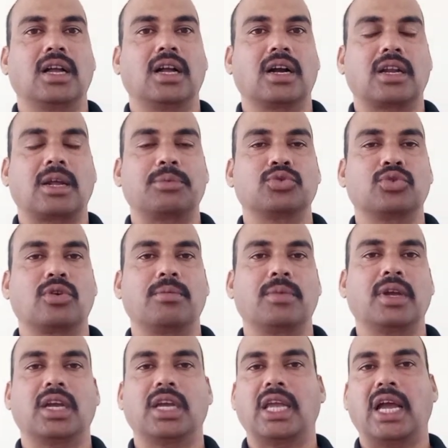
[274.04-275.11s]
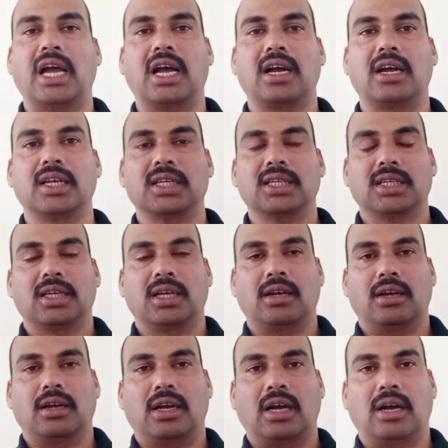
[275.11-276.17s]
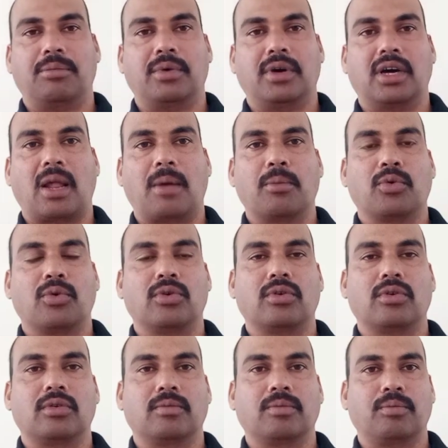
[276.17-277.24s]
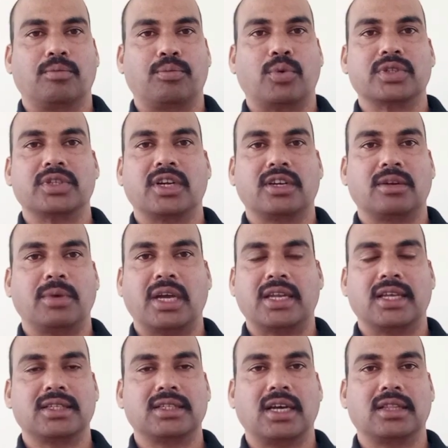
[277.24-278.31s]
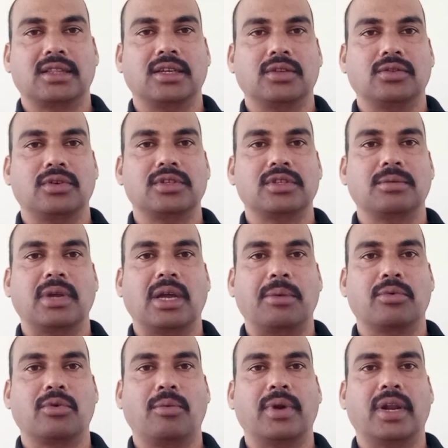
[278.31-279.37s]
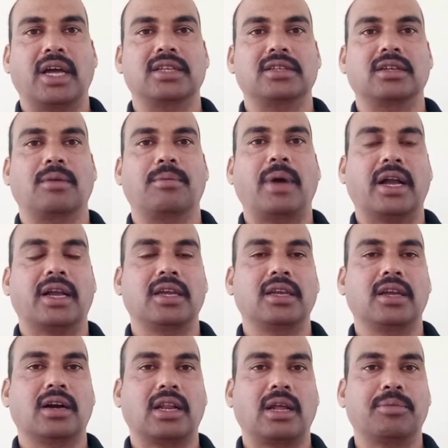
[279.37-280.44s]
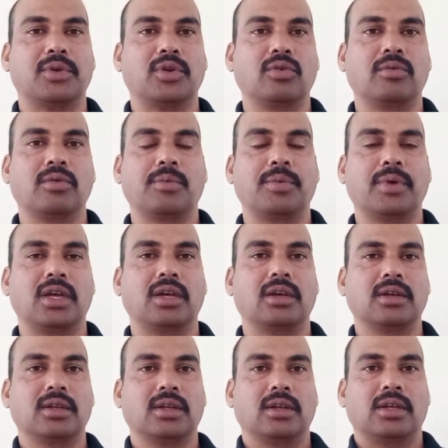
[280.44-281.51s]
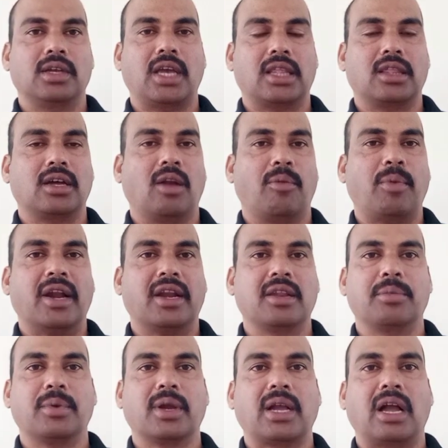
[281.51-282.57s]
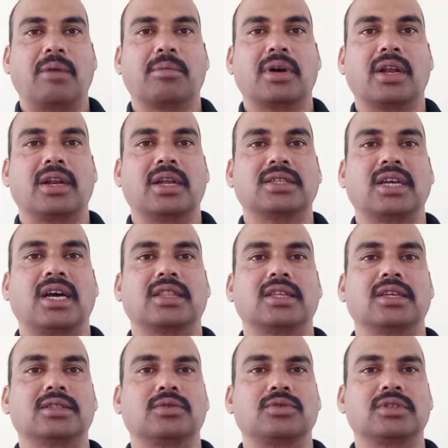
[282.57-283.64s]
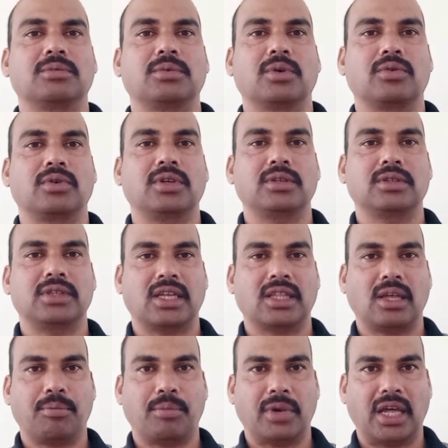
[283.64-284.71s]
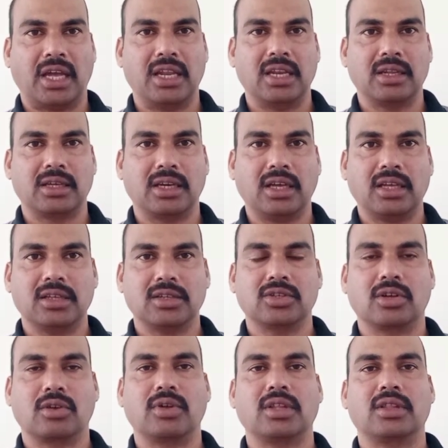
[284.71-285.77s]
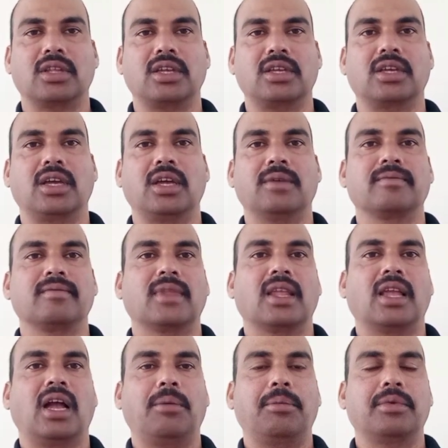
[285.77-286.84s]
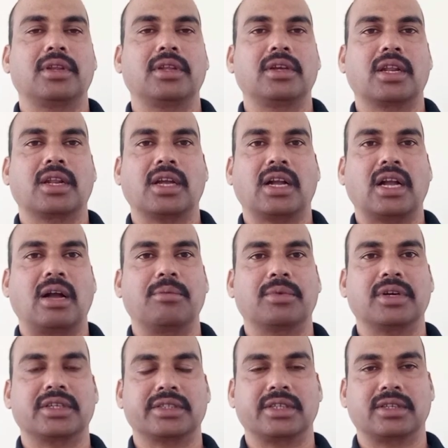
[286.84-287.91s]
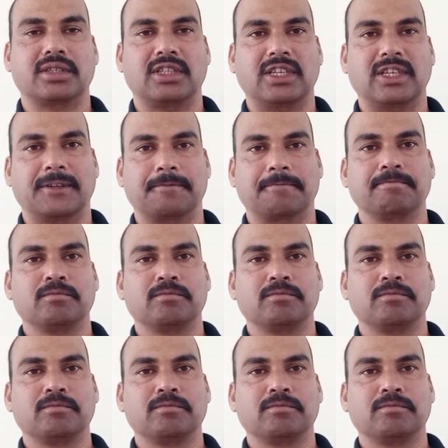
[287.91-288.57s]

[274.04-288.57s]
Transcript: अगर अफसोर में या आप आराम को प्रोजेक्ट में आना चाहते हैं तो इसमें आपको पढ़ाई चाहिए बाकी अगर आप ट्यूबी पे या थर्ड पार्टी पे काम करना चाहते हैं तो इसमें कोई ज़्यादा पढ़ाई का ज़रूरत नहीं है आप रिगर का काम कर सकते हैं